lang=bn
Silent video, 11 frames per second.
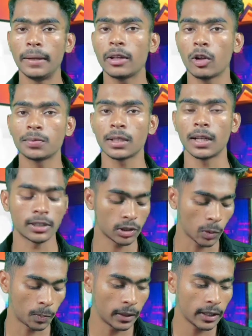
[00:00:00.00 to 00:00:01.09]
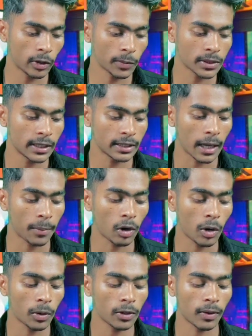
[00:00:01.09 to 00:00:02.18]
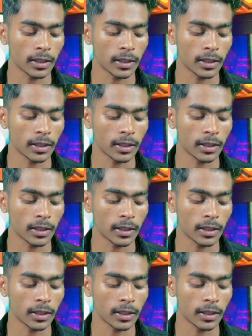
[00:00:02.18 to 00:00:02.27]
প্লের অপশান আছে তো প্লের অপশানে ট্যাপ করার পরে